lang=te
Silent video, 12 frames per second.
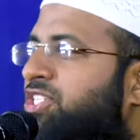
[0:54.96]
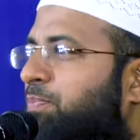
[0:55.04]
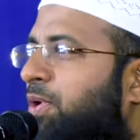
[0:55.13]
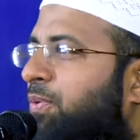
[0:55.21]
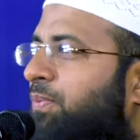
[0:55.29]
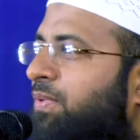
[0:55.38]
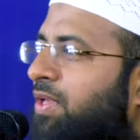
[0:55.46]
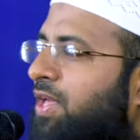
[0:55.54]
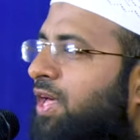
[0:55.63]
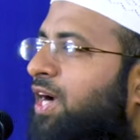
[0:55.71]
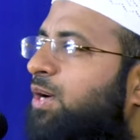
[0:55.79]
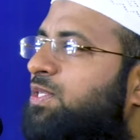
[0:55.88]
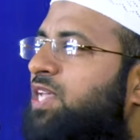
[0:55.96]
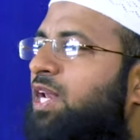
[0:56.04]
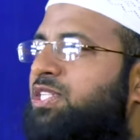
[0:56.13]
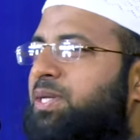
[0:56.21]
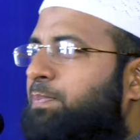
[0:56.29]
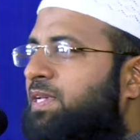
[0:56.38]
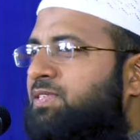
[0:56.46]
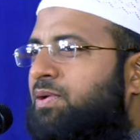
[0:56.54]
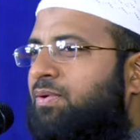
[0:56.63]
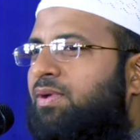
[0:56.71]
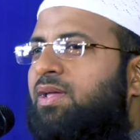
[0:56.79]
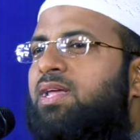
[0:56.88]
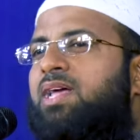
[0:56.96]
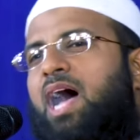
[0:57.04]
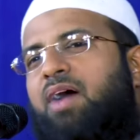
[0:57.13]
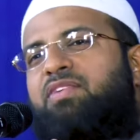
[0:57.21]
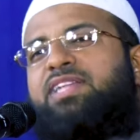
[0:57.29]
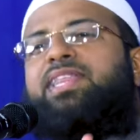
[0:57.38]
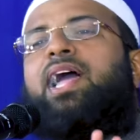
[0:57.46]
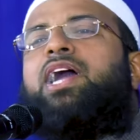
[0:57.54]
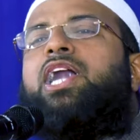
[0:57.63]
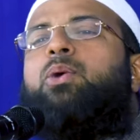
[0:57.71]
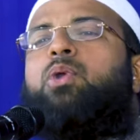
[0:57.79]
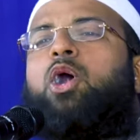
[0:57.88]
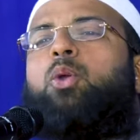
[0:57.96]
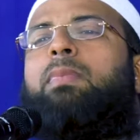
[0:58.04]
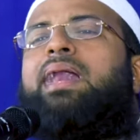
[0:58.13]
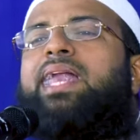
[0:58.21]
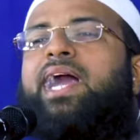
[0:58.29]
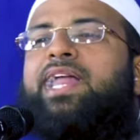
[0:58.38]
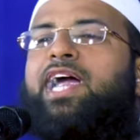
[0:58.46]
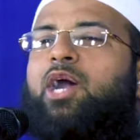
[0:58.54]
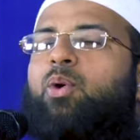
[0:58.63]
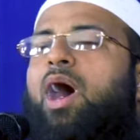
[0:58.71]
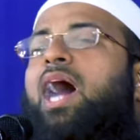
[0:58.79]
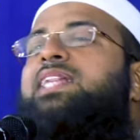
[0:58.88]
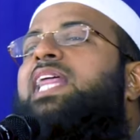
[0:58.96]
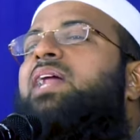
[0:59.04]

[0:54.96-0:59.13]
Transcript: అని చెప్పారు రెండుసార్లు చెప్పేశారు ఆ వ్యక్తి అక్కడే ఉన్నాడు మళ్ళీ అడిగాడు ఆ